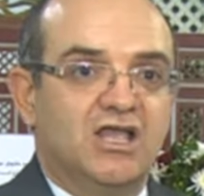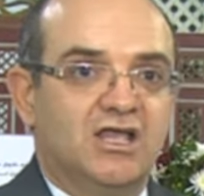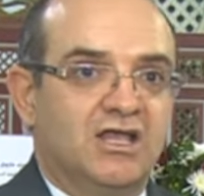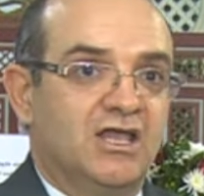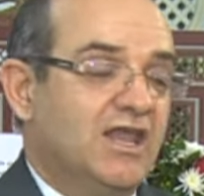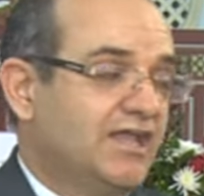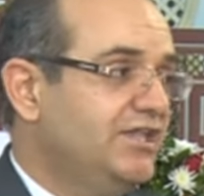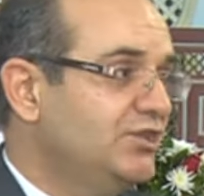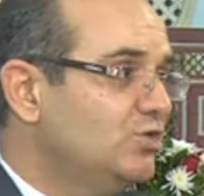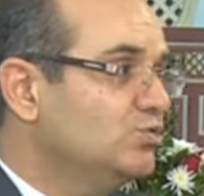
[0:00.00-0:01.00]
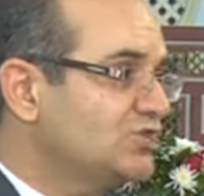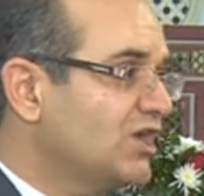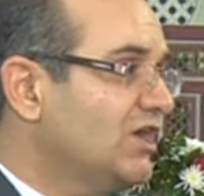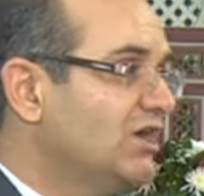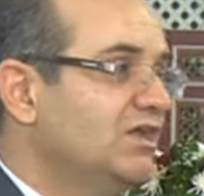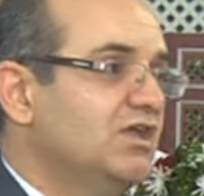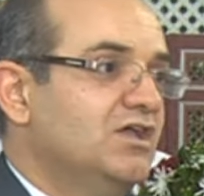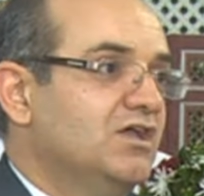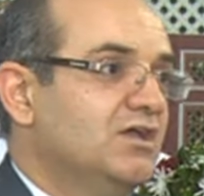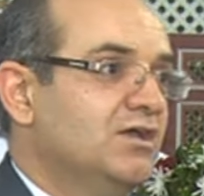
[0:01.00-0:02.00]
الأكيد أنه إن شاء الله
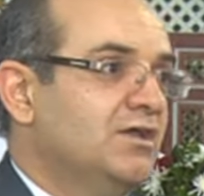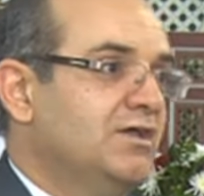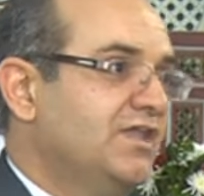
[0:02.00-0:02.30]
آه،